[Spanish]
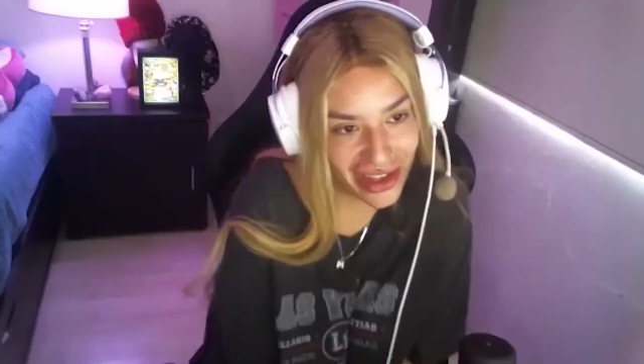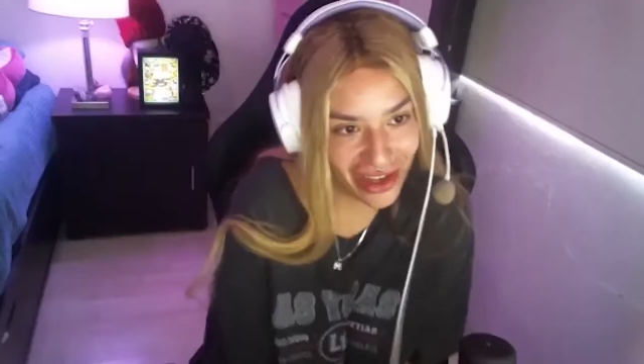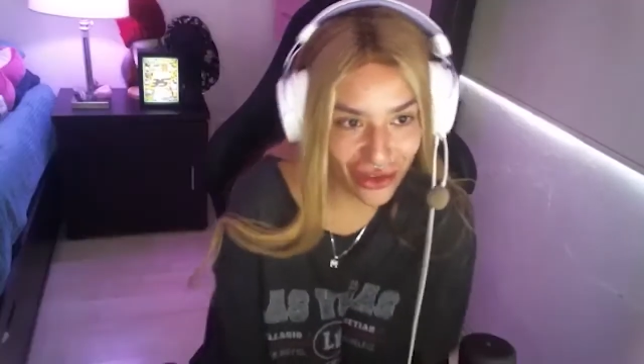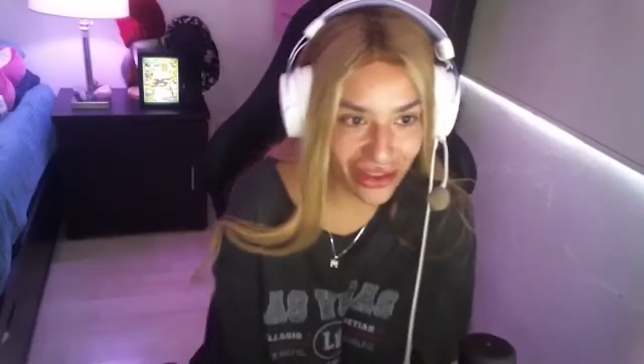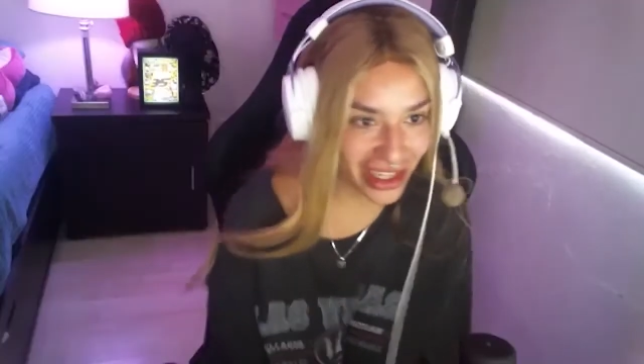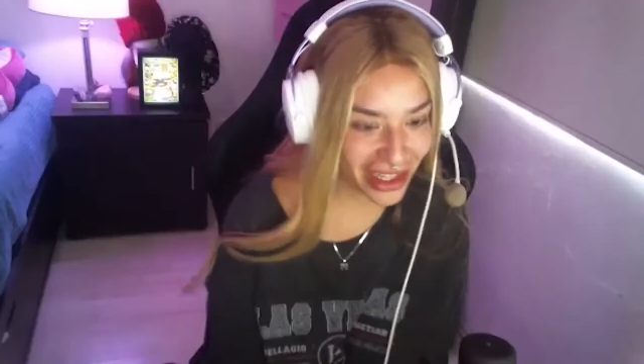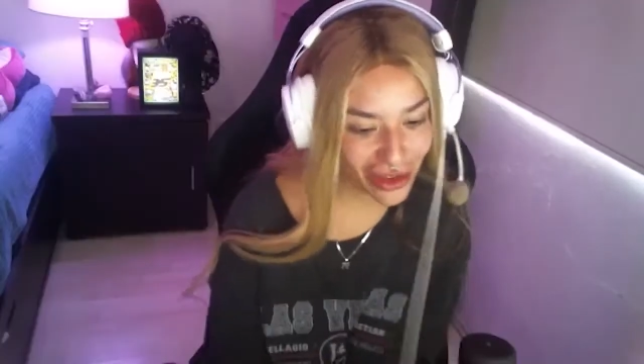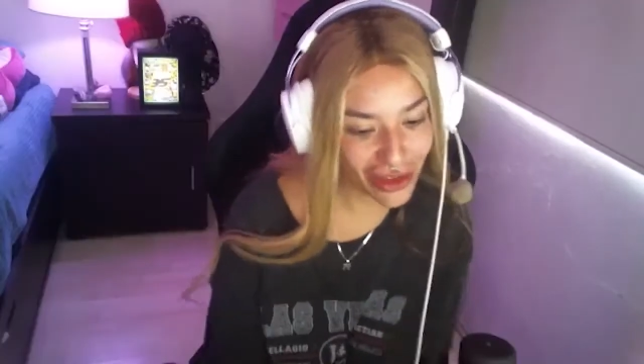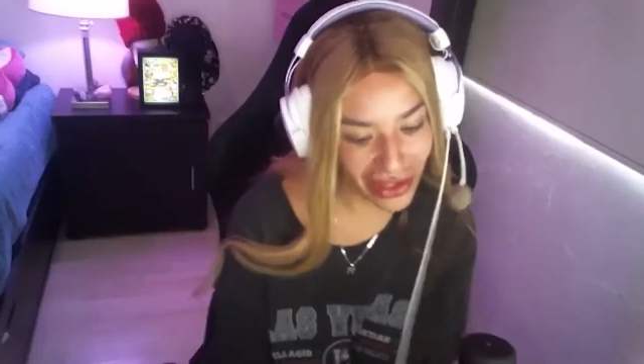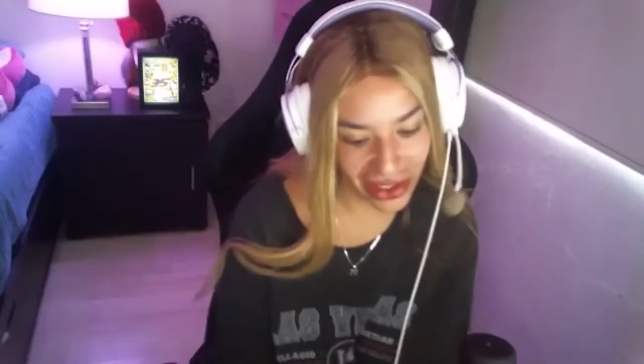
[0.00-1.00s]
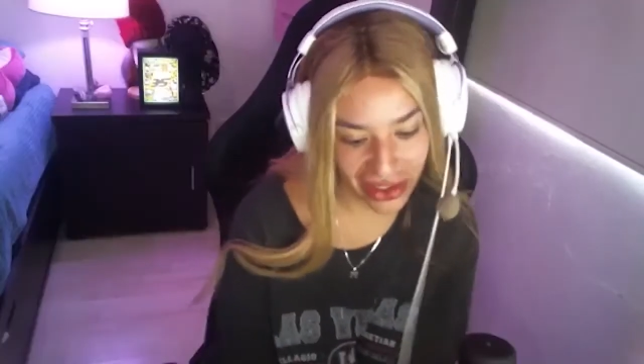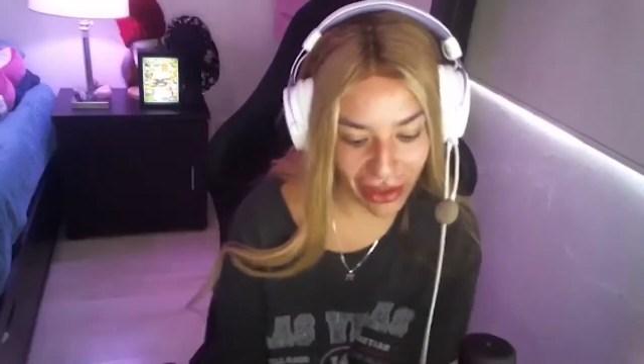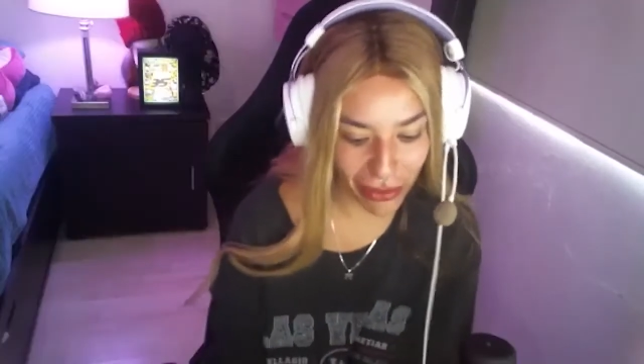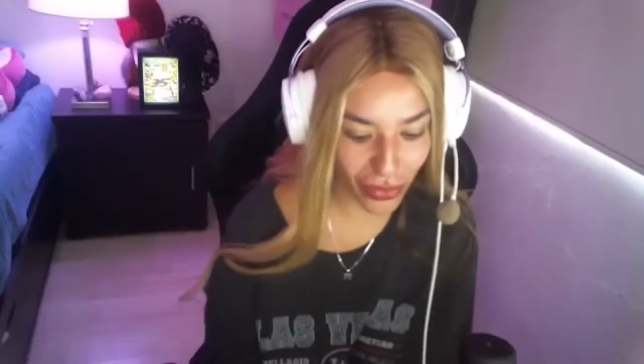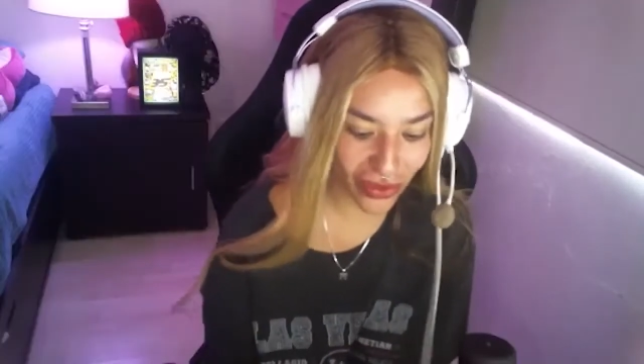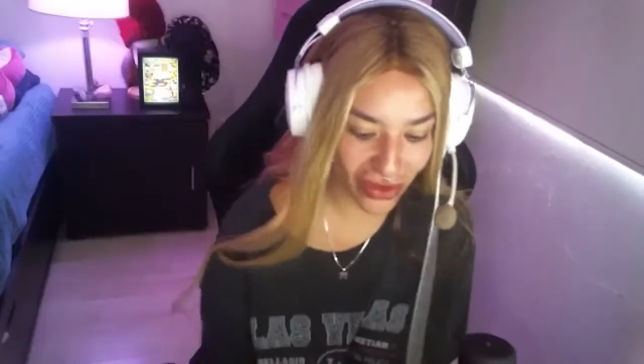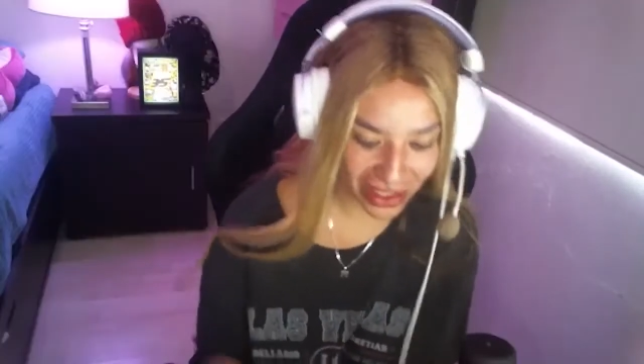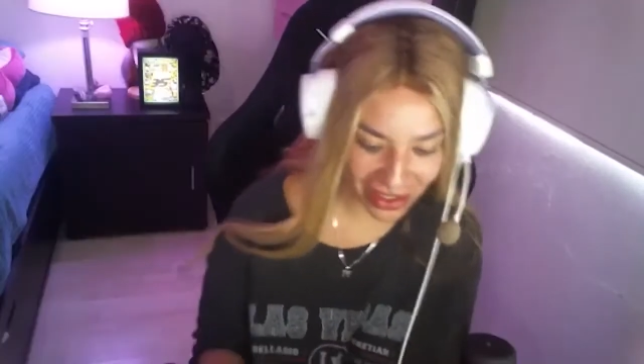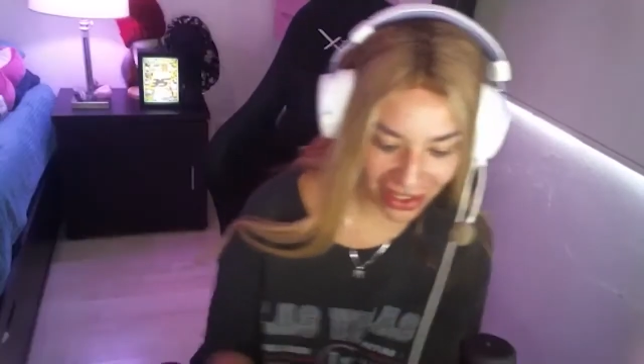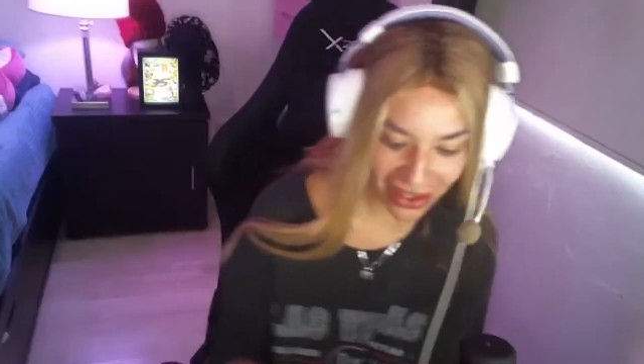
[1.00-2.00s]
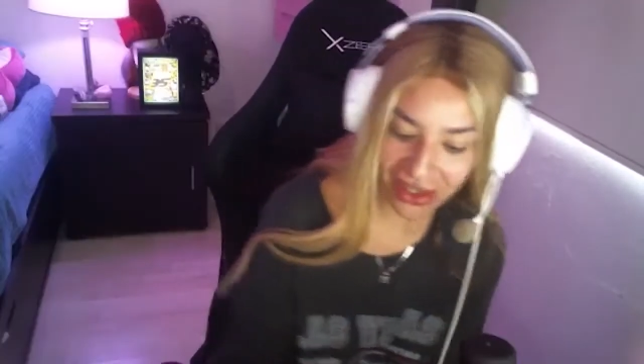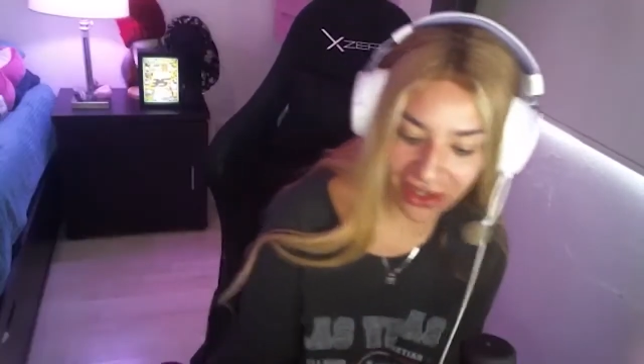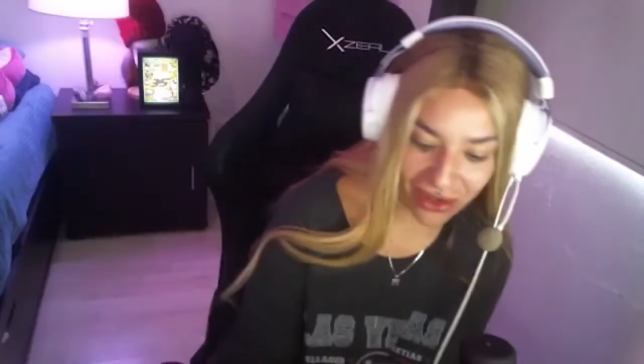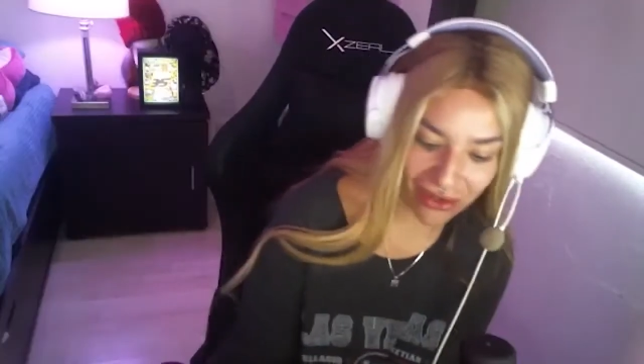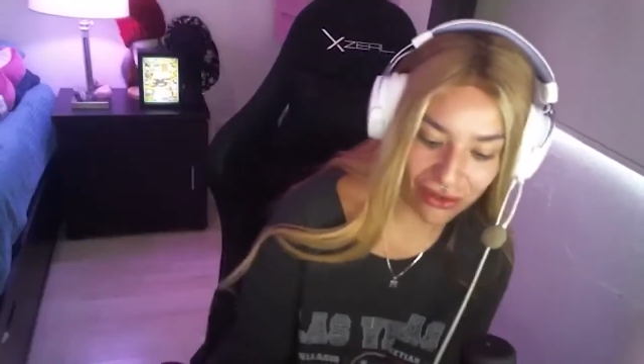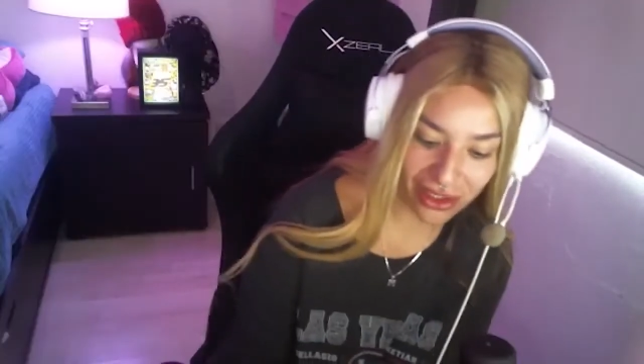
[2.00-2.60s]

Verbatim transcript: de contenido y tampoco ganar dinero,